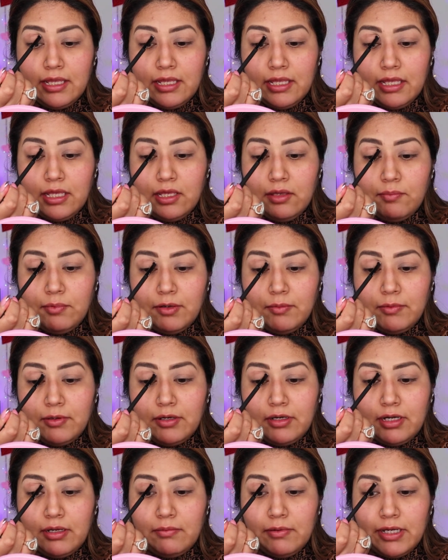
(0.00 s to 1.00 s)
y
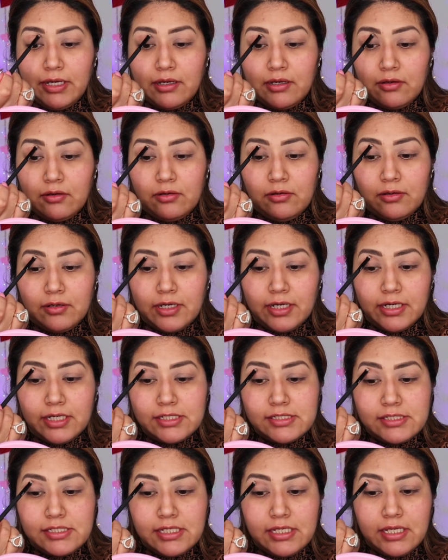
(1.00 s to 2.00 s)
primero la voy a colocar
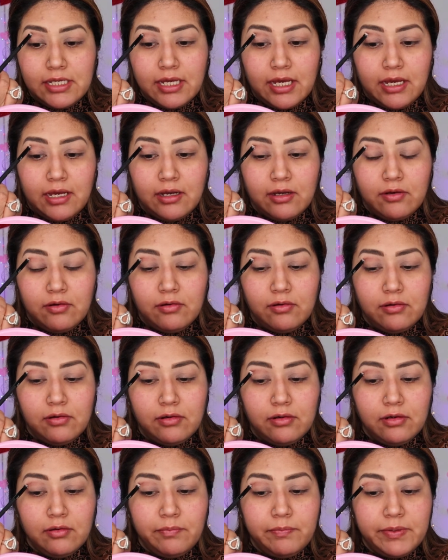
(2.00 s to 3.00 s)
así a
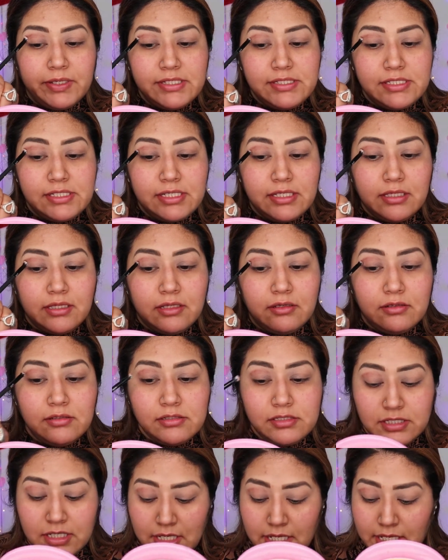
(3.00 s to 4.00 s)

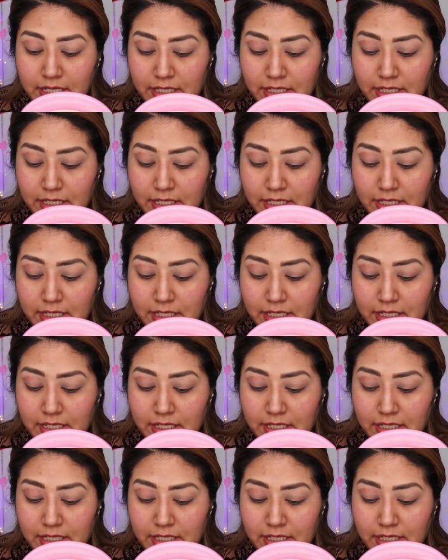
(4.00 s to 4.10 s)
golpecitos